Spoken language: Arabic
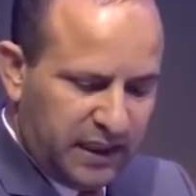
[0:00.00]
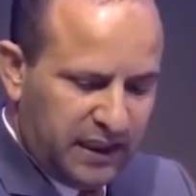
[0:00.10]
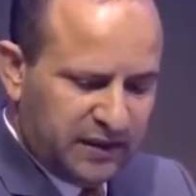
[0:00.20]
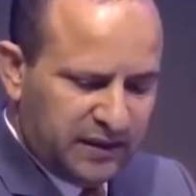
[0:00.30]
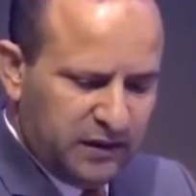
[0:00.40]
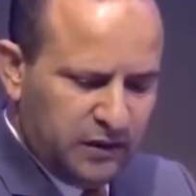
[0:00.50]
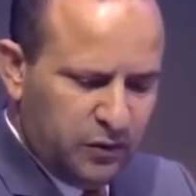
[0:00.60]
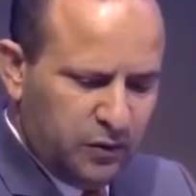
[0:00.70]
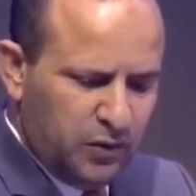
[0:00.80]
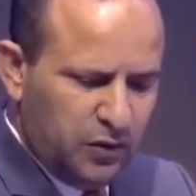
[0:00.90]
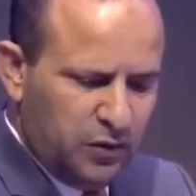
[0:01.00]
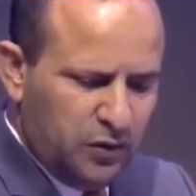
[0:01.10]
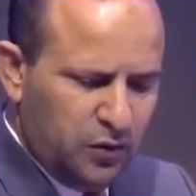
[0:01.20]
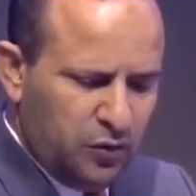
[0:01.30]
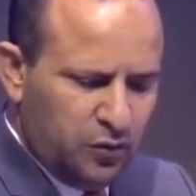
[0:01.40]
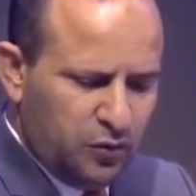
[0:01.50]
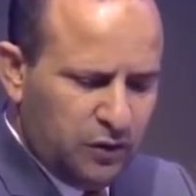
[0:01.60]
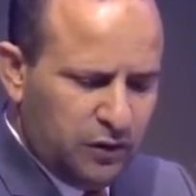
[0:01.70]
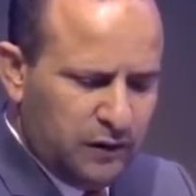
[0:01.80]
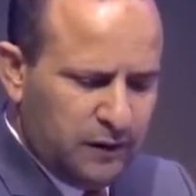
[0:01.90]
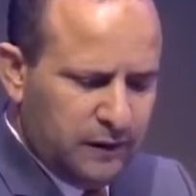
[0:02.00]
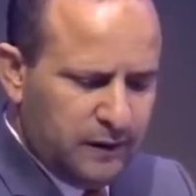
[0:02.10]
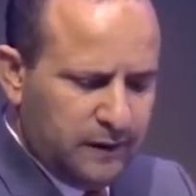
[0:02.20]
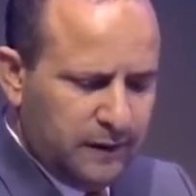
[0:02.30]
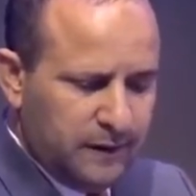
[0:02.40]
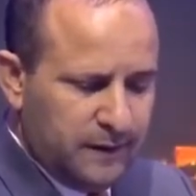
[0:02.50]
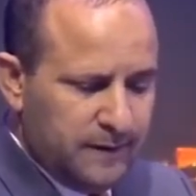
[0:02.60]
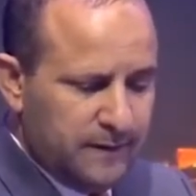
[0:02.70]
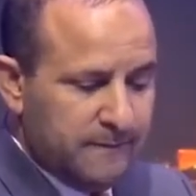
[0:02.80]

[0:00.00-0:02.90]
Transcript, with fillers: خلاص آه،